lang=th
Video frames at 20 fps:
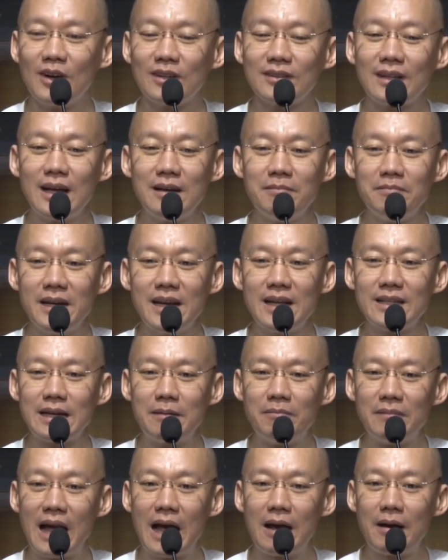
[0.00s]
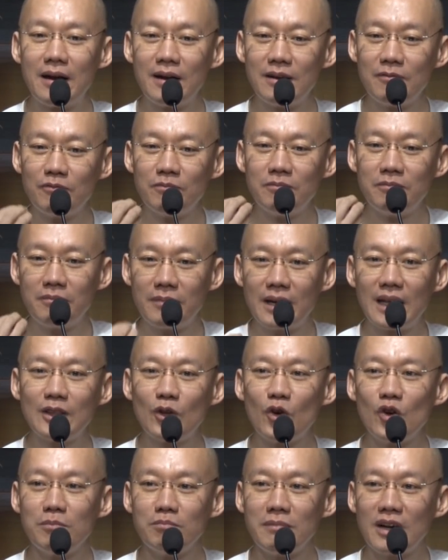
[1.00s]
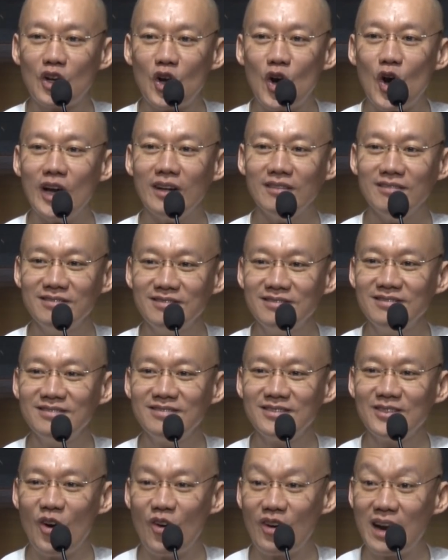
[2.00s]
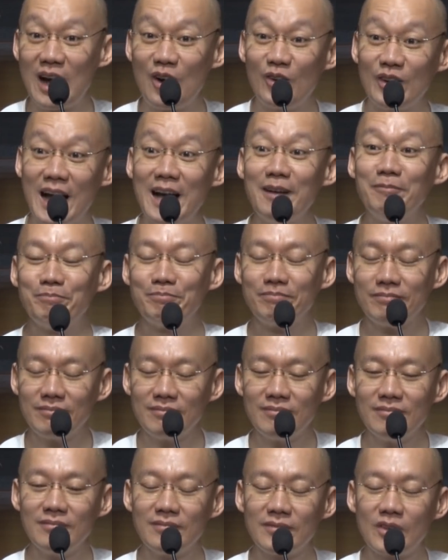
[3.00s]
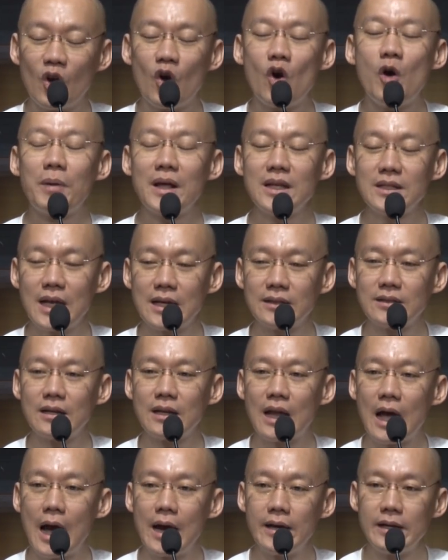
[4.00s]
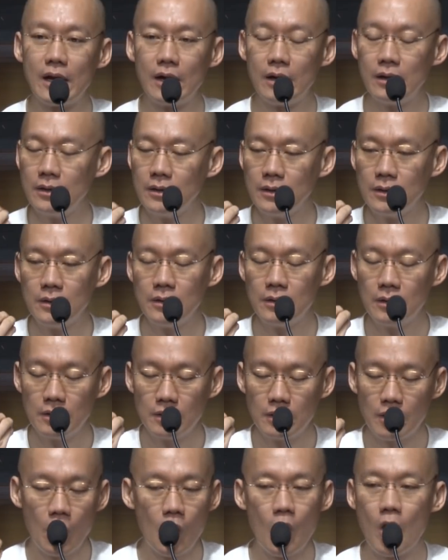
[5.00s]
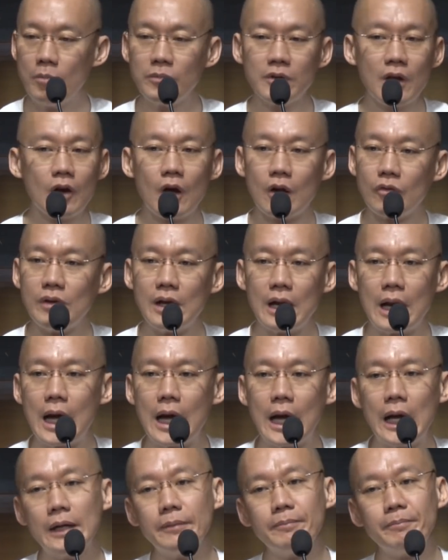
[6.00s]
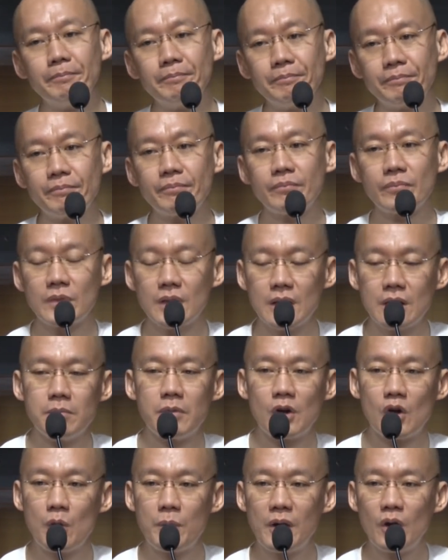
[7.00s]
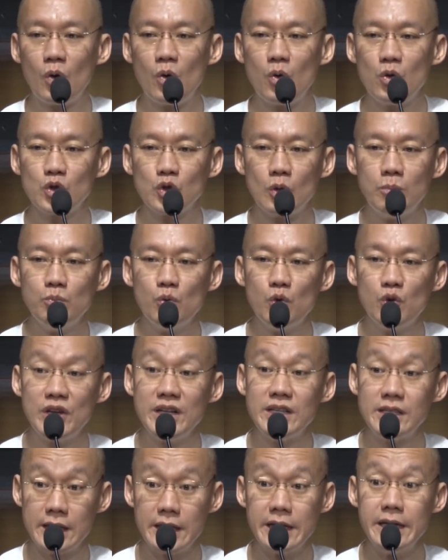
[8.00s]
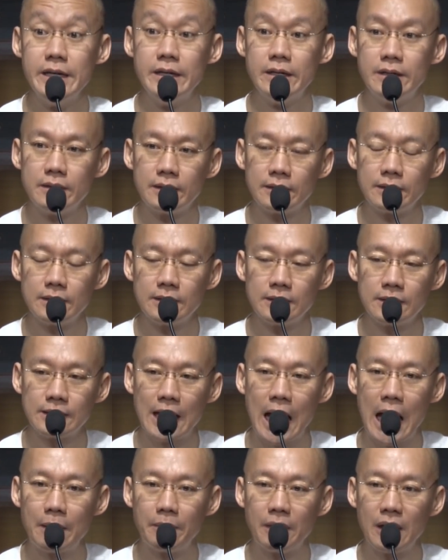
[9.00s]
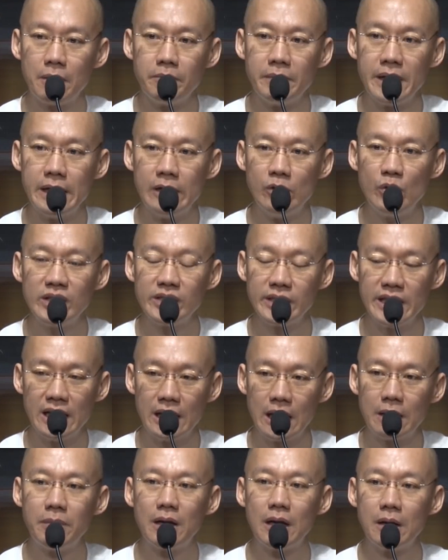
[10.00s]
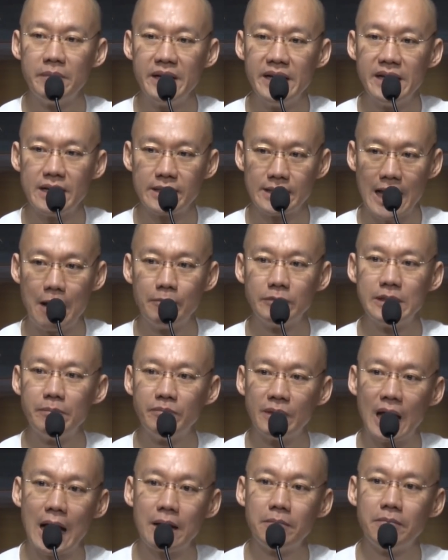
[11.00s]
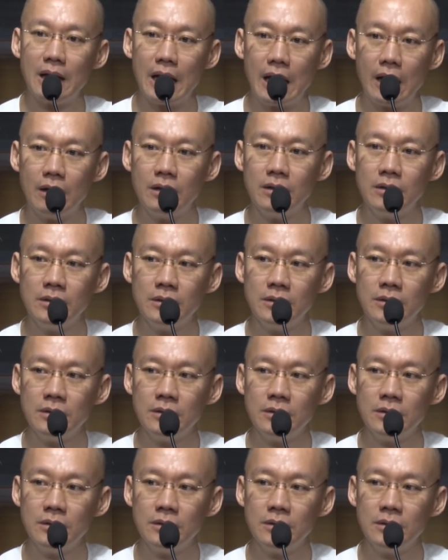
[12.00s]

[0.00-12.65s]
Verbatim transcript: เพราะท่านไม่ได้ชำระพระทนมาก่อนของเรานะ แต่ของพระศาสดาเนี่ยหอมตลอดเวลา เพราะพระองค์สมบูรณ์ด้วยศีลสร้างบารรมีด้วยศีลและบารรมีเนี่ยสาทัศมาแล้ว